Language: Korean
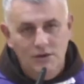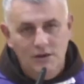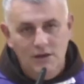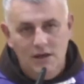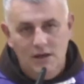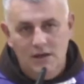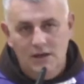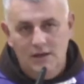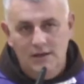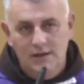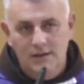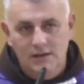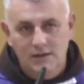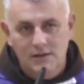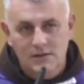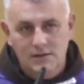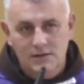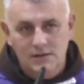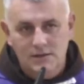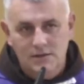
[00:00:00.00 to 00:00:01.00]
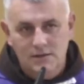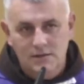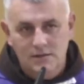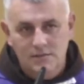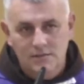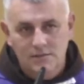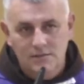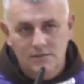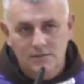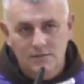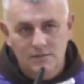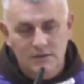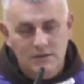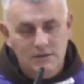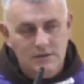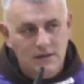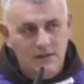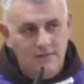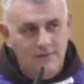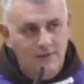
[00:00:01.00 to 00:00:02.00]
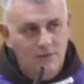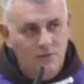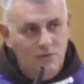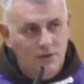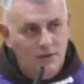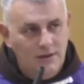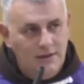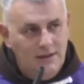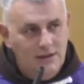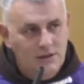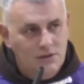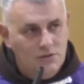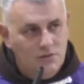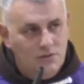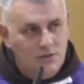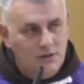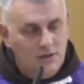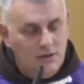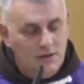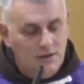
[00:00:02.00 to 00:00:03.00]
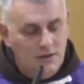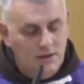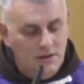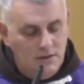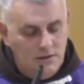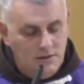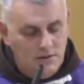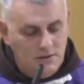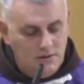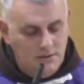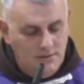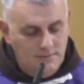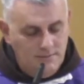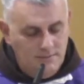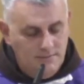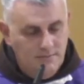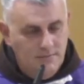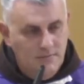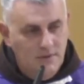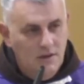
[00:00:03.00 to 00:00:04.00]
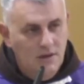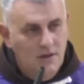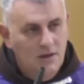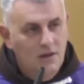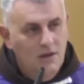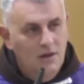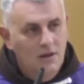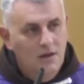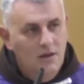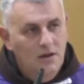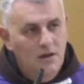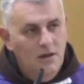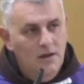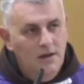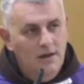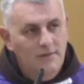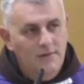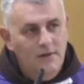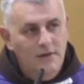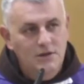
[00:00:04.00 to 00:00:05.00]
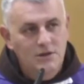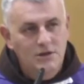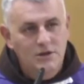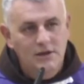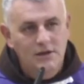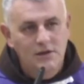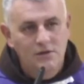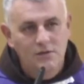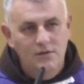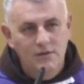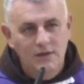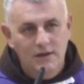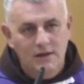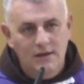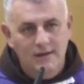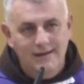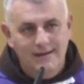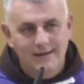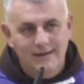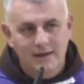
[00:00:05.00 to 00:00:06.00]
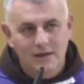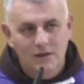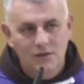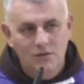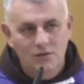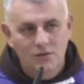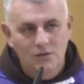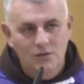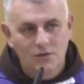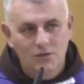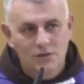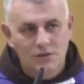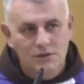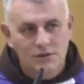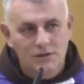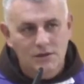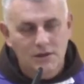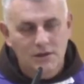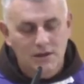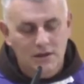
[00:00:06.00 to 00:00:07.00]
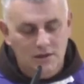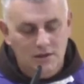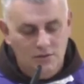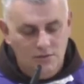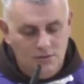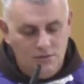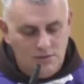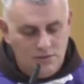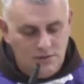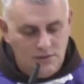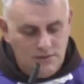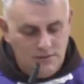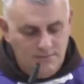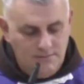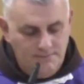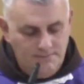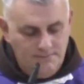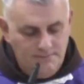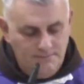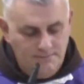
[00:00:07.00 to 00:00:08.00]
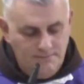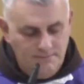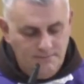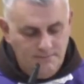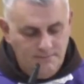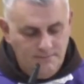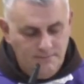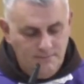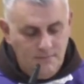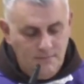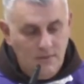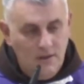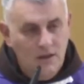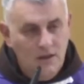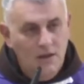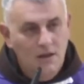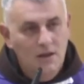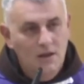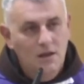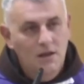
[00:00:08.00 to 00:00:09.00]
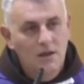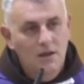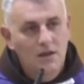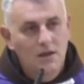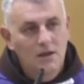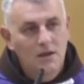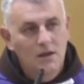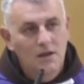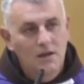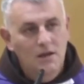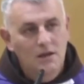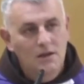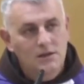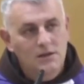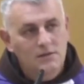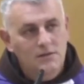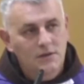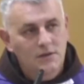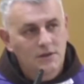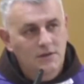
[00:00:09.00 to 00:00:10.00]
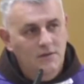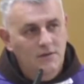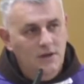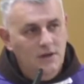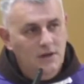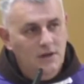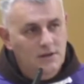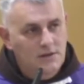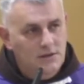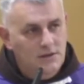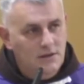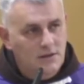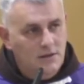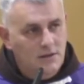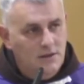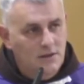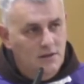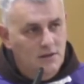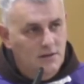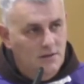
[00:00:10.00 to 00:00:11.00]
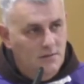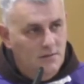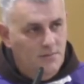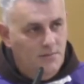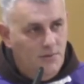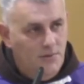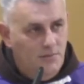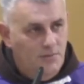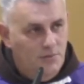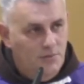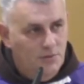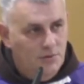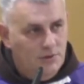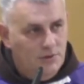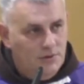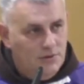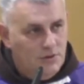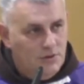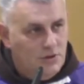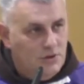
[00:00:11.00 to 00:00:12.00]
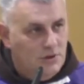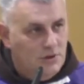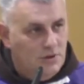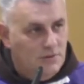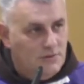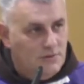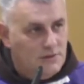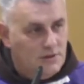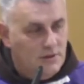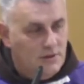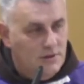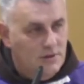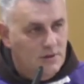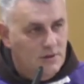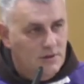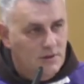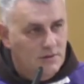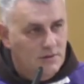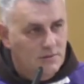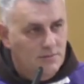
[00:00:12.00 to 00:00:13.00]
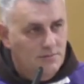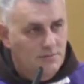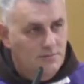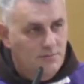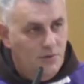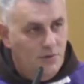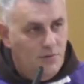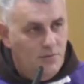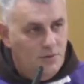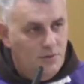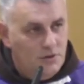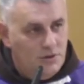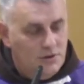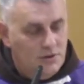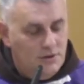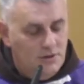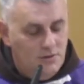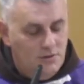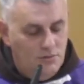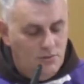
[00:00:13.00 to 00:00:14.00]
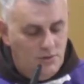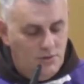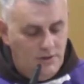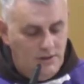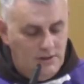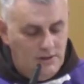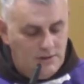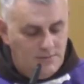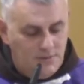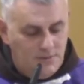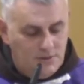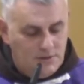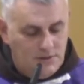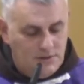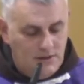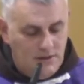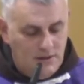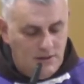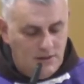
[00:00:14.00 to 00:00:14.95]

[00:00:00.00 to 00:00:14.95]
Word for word: 우리가 엄격하고 심각한 말씀을 듣더라도 복음은 기쁜 말씀입니다. 이 말씀이 또 우리들에게 위기를 조장할지라도 기쁜 소식입니다. 복음은 늘 우리들에게 기쁨을 가져다 주기 때문입니다. 세례자 성 요한은